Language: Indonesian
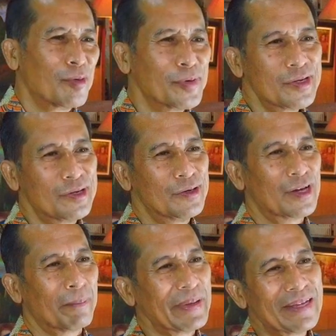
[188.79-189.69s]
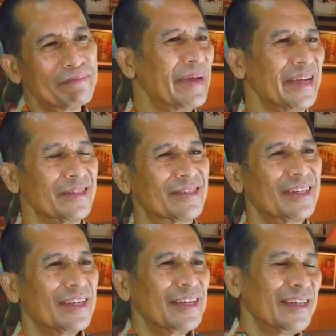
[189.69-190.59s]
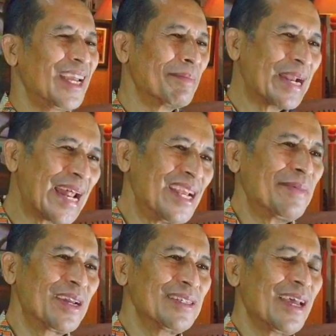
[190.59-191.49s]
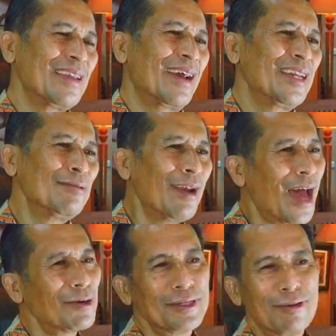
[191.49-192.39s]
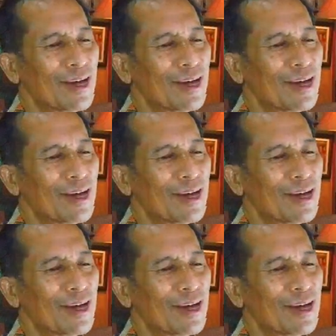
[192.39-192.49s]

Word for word: Komodo ke Pink Beach yang menarik bagi saya itu laut